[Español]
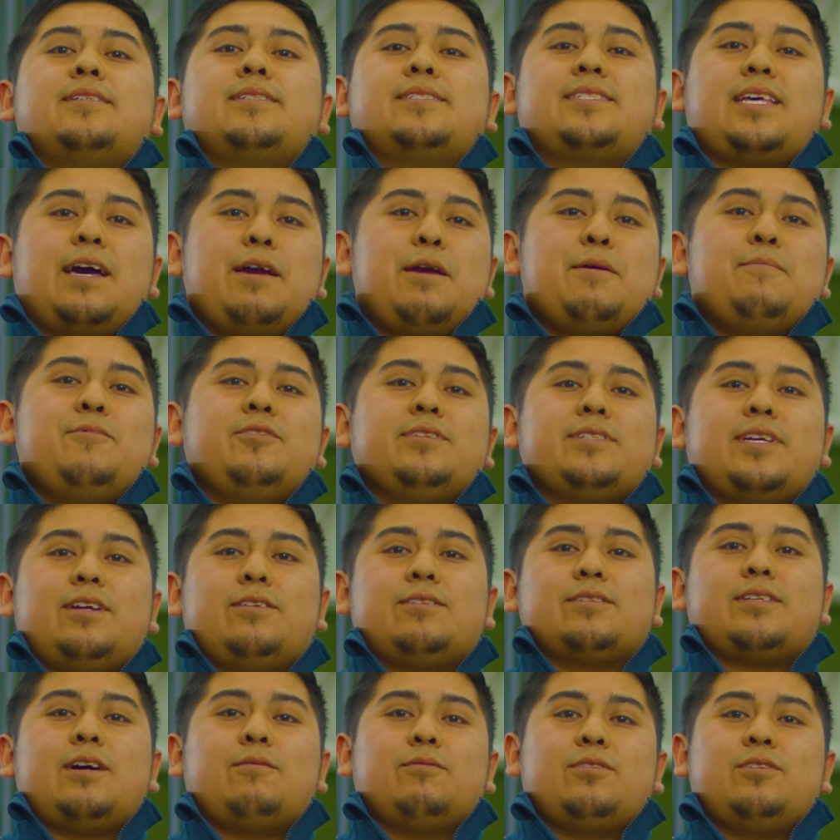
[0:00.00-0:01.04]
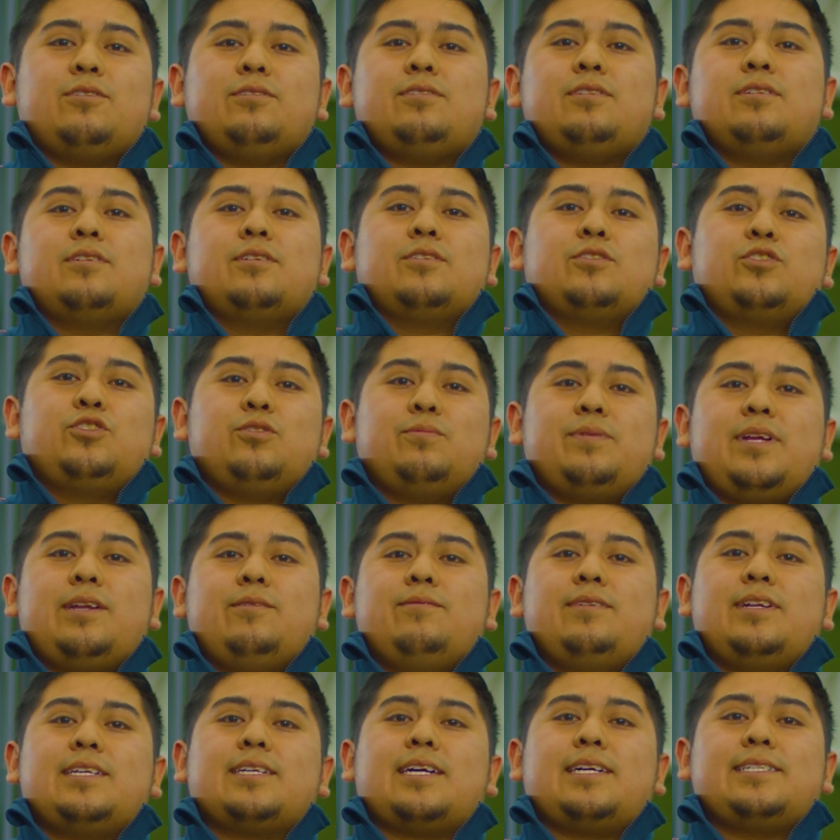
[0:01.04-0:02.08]
Sabemos que los autos sufren
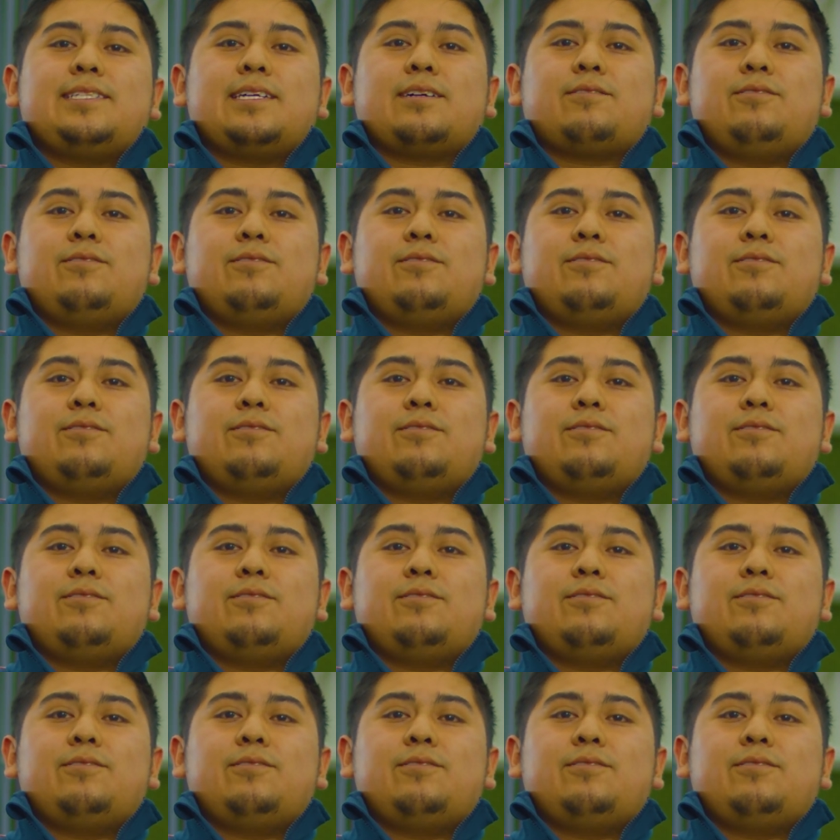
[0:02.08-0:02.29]
un desgaste